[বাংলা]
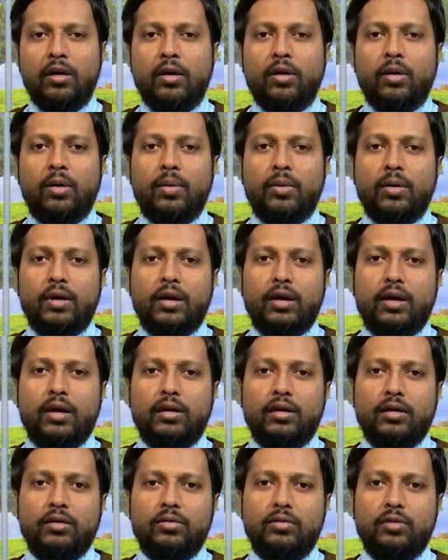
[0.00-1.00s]
ওয়া
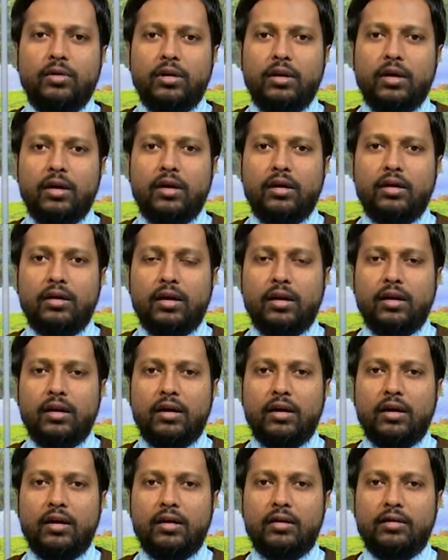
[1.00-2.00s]
লা'নাতুল্লাহি আলা
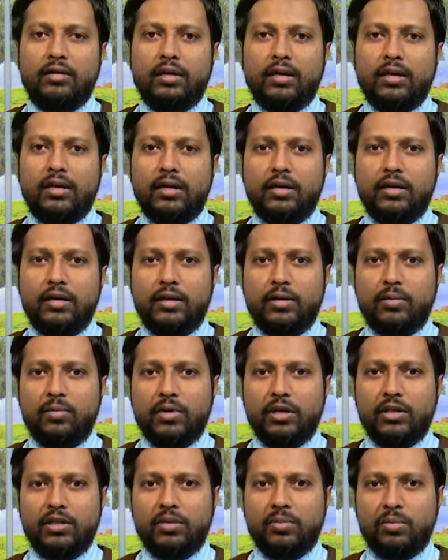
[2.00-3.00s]
আদাইহিম
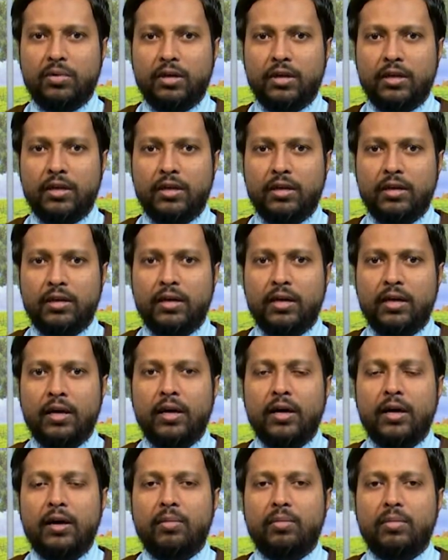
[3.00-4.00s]
আজমাইন
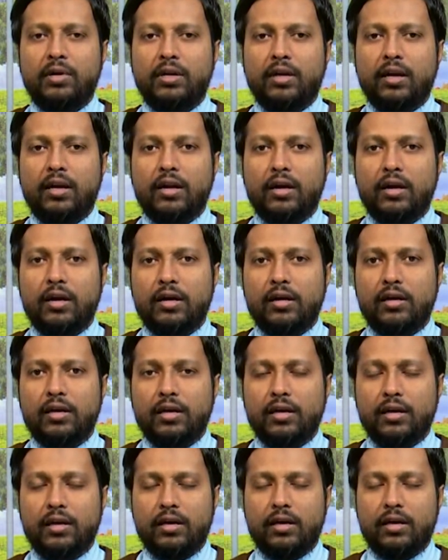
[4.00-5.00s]
মিনাল আন
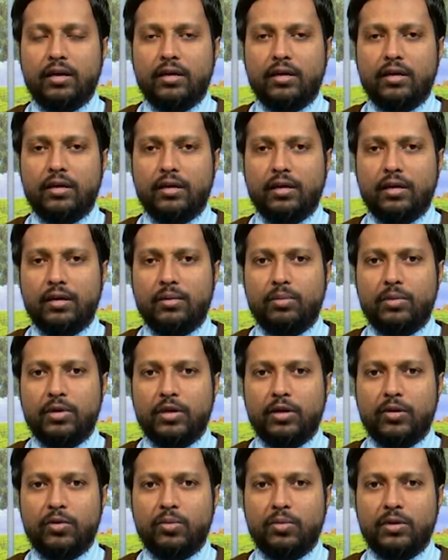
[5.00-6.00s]
ইলা কিয়ামি
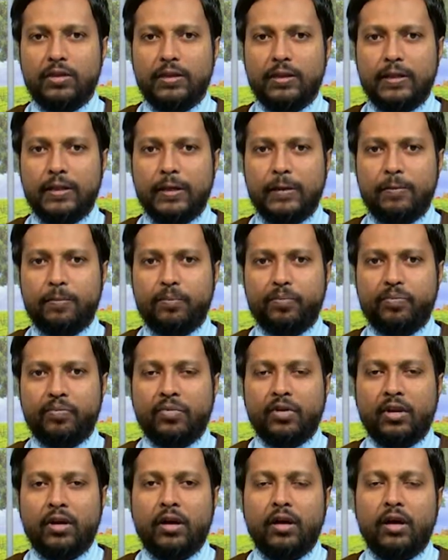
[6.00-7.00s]
ইয়াউমিদ্দিন
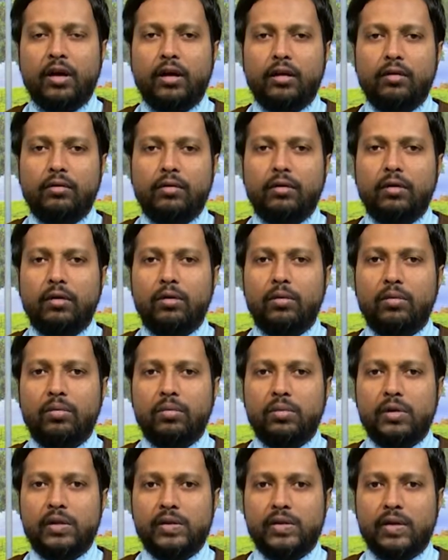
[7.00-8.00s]

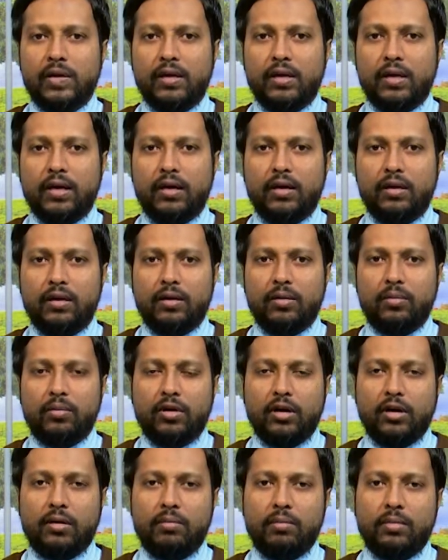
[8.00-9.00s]
আল্লাহুম্মা সাল্লি আলা
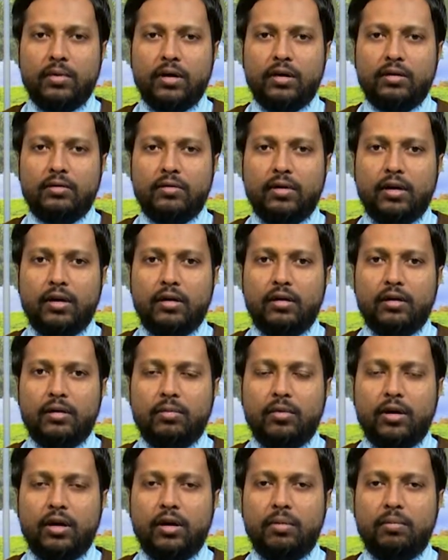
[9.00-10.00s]
মুহাম্মাদ ওয়া আলি
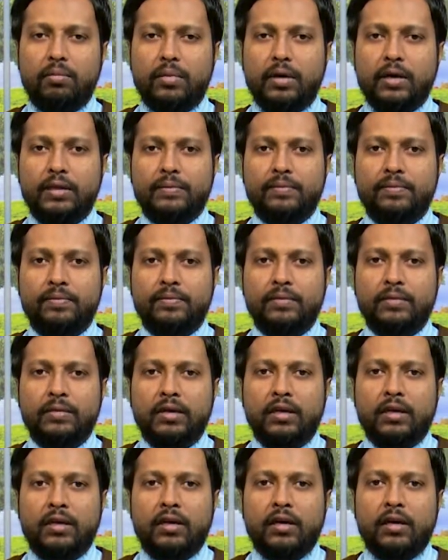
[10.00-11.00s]
মুহাম্মাদ
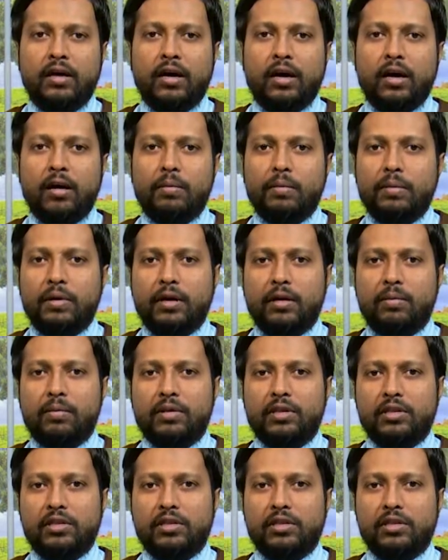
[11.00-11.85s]
আমরা আপনাদের